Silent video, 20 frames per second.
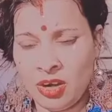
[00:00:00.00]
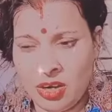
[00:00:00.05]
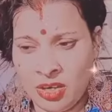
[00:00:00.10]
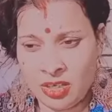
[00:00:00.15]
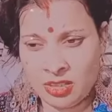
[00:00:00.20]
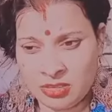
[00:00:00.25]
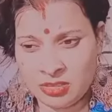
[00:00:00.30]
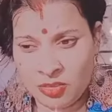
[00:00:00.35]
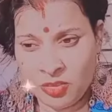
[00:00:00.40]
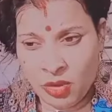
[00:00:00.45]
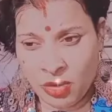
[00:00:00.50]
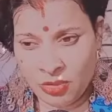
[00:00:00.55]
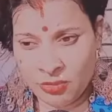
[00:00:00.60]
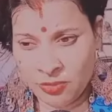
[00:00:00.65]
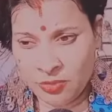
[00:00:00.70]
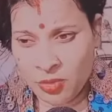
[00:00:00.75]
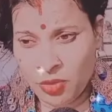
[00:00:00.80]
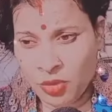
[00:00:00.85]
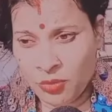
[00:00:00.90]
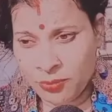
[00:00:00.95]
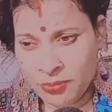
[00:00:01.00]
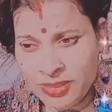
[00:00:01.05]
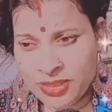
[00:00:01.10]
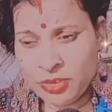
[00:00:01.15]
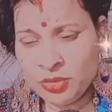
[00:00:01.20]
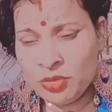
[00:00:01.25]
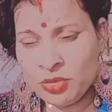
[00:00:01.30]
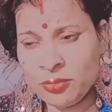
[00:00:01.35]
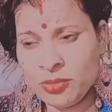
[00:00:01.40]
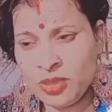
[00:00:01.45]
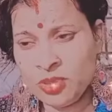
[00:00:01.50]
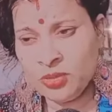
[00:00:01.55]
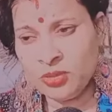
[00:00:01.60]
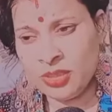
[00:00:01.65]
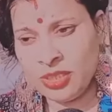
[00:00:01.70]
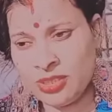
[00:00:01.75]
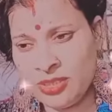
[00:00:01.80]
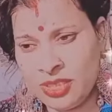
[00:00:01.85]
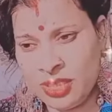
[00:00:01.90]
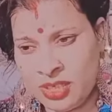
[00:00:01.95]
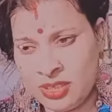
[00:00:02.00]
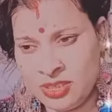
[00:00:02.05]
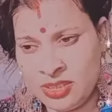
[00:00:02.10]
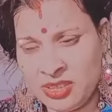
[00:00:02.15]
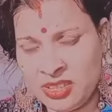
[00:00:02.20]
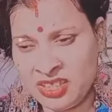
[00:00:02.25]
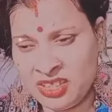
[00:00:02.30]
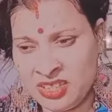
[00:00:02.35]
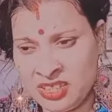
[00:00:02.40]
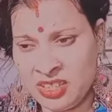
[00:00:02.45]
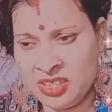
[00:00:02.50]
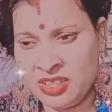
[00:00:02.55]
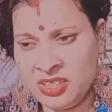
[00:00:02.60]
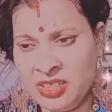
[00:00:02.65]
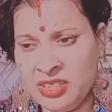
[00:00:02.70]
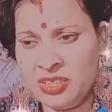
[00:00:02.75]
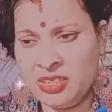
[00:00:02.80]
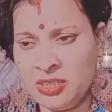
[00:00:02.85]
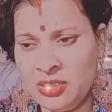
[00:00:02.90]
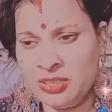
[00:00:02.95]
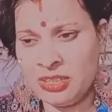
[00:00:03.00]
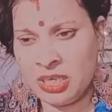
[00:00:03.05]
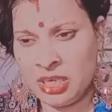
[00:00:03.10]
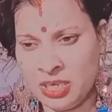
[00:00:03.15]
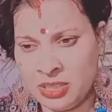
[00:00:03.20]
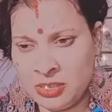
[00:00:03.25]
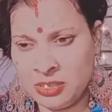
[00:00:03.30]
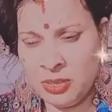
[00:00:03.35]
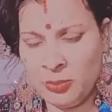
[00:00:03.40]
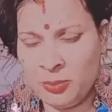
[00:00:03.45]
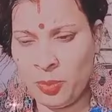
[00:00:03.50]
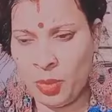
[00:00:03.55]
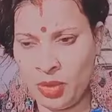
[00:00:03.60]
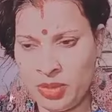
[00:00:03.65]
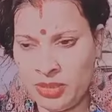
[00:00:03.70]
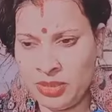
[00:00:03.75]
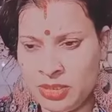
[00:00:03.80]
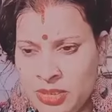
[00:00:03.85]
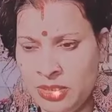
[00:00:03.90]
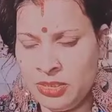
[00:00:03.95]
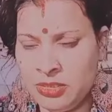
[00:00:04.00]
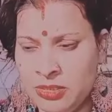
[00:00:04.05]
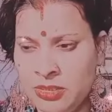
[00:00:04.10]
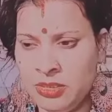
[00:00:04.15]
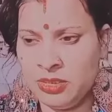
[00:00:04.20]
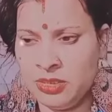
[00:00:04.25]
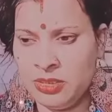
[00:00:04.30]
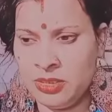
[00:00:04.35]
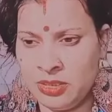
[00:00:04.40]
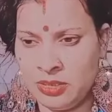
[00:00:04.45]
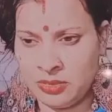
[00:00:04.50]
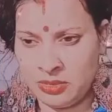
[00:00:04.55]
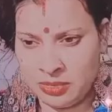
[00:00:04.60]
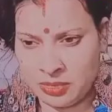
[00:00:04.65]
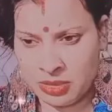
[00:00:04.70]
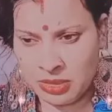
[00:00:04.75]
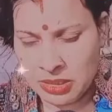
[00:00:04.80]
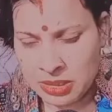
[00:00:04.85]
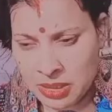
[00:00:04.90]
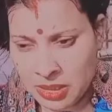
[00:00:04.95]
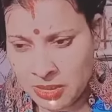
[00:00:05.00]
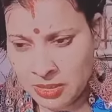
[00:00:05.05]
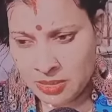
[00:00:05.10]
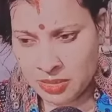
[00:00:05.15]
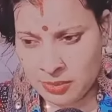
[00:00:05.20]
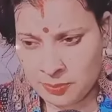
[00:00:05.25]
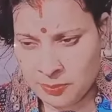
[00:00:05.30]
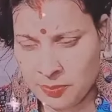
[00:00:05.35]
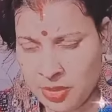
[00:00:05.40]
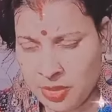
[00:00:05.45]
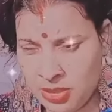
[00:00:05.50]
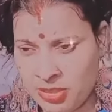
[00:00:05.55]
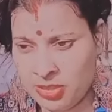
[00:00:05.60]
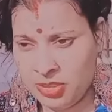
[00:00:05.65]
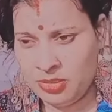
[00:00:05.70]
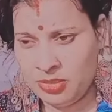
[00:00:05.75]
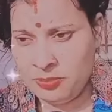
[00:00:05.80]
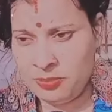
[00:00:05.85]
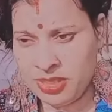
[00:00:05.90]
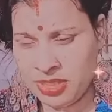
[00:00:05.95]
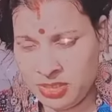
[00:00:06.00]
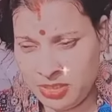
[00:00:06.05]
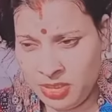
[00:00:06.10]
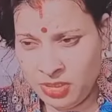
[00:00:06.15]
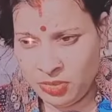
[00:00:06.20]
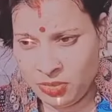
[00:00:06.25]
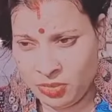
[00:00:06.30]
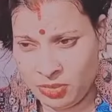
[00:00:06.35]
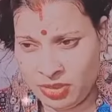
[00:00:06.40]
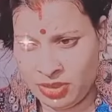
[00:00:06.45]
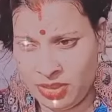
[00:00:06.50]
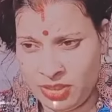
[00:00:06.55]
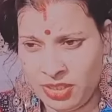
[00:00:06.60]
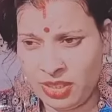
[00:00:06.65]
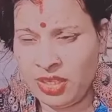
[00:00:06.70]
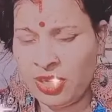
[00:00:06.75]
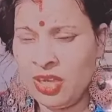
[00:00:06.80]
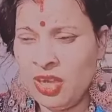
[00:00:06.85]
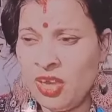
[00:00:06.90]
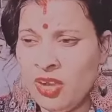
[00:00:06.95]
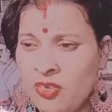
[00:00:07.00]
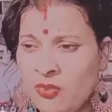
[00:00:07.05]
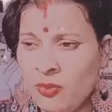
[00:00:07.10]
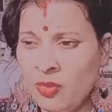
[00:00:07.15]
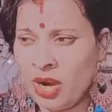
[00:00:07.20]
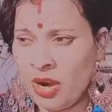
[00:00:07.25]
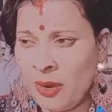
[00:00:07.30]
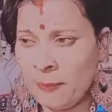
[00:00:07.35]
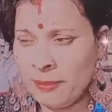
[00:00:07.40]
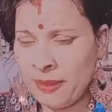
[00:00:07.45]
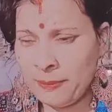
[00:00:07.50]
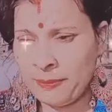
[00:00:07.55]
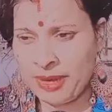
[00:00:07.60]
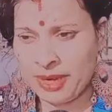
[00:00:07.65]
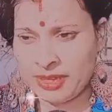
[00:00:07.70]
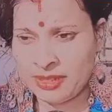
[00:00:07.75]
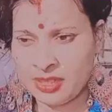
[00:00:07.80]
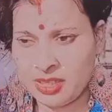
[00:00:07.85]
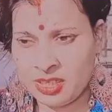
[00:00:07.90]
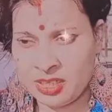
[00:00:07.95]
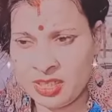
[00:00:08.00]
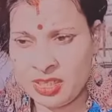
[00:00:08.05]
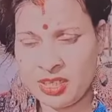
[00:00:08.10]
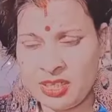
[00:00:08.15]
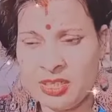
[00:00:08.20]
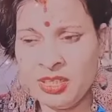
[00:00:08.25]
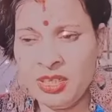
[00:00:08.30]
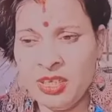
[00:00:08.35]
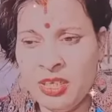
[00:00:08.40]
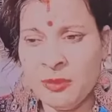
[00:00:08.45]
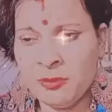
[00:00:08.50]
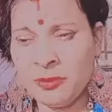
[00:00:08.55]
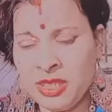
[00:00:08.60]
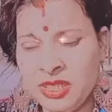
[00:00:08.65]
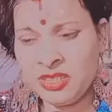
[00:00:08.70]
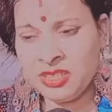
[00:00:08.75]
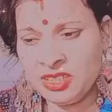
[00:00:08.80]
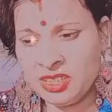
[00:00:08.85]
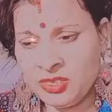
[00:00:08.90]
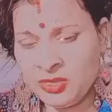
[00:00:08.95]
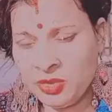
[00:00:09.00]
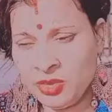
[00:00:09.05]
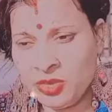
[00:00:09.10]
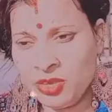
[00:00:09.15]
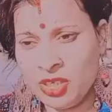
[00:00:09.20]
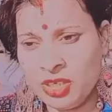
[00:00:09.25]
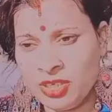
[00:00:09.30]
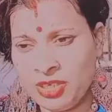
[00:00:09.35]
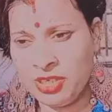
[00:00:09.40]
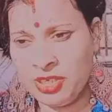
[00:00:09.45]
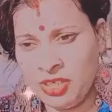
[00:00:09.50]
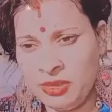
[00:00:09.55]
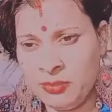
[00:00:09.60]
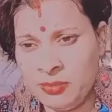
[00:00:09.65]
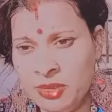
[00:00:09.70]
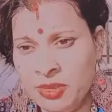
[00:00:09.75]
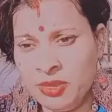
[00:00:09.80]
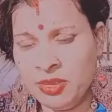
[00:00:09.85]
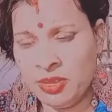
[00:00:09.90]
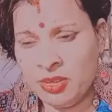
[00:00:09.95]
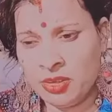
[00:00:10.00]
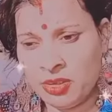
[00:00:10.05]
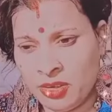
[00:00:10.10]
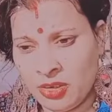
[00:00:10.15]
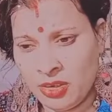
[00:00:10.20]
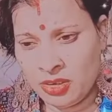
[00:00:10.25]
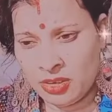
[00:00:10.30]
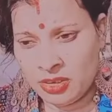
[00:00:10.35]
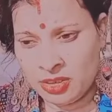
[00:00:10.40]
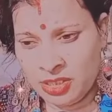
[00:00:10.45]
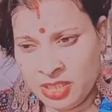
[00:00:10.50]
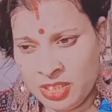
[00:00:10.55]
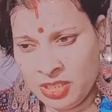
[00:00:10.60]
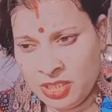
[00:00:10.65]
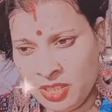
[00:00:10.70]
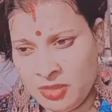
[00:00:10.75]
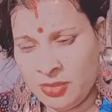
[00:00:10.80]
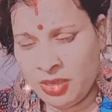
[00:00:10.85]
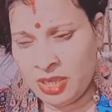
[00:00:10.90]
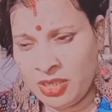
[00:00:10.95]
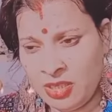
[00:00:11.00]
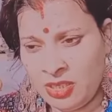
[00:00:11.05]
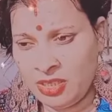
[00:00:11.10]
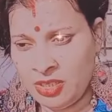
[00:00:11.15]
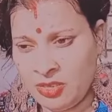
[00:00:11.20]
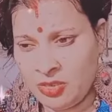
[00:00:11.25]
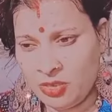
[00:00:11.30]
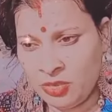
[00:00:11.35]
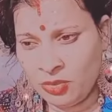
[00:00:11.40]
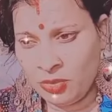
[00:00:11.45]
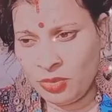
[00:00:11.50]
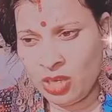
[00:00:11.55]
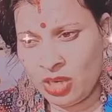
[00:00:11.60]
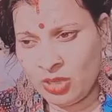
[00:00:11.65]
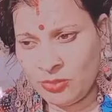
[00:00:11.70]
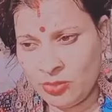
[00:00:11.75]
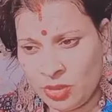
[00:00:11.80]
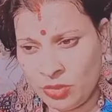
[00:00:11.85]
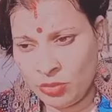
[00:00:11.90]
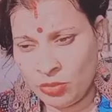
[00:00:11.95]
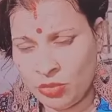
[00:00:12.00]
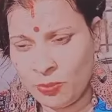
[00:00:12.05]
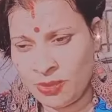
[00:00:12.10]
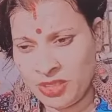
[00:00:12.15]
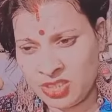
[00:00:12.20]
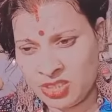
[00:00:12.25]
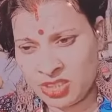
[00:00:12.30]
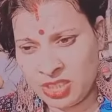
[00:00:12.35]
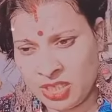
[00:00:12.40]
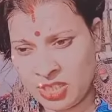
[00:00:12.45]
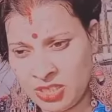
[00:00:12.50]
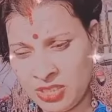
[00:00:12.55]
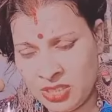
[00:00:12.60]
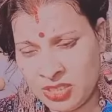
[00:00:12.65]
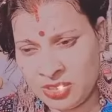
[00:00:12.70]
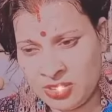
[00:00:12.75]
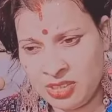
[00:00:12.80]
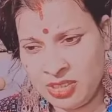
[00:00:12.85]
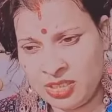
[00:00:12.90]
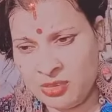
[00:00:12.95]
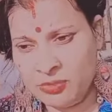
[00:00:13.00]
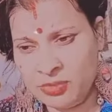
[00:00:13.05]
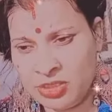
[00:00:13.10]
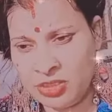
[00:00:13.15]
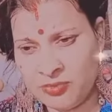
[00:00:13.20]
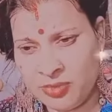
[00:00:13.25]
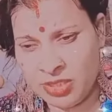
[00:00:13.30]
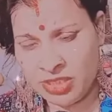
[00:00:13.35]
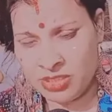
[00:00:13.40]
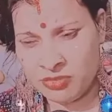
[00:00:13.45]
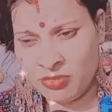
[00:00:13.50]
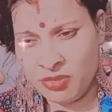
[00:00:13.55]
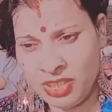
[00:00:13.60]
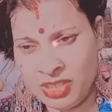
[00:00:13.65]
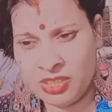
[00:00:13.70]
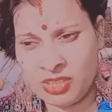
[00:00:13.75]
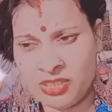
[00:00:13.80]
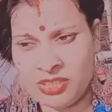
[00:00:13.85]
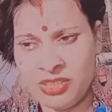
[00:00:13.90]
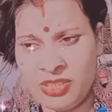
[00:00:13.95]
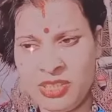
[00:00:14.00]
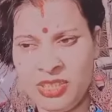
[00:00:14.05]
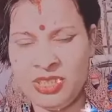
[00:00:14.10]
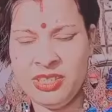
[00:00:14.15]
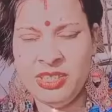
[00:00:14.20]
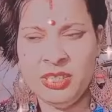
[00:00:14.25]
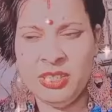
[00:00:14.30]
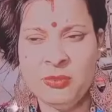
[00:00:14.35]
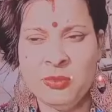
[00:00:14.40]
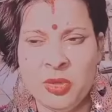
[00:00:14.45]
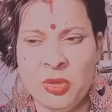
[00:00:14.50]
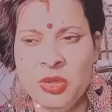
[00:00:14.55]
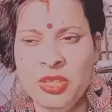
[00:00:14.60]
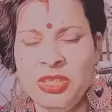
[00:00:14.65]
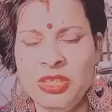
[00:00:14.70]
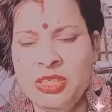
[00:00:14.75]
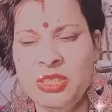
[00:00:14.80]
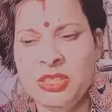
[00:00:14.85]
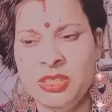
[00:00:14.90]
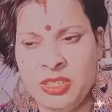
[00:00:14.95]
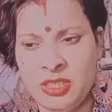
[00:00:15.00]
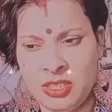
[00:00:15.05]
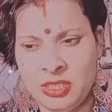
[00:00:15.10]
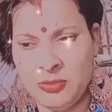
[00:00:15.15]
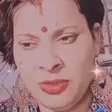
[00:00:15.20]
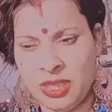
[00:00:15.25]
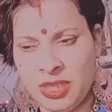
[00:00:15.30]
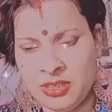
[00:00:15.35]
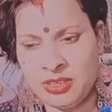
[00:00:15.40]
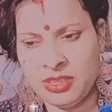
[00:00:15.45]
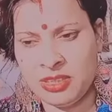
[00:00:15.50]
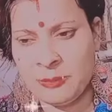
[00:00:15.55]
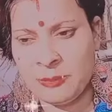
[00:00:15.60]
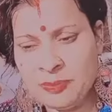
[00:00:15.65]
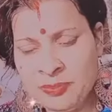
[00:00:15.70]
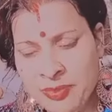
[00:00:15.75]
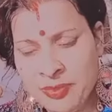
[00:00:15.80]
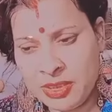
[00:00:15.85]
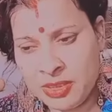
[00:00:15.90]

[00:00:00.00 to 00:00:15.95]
और गवर्नमेंट गौ, को भी थोड़ा ध्यान देना चाहिए कि जहाँ से पॉलीथीन का पॉलीथीन बिक्री हो रही है वहाँ पर बैंड लगाए बल्कि वो गरीब और ठेले वाले और दुकान वालों को परेशान करते हैं उनसे वसूली करते हैं ये बहुत ही गलत बात है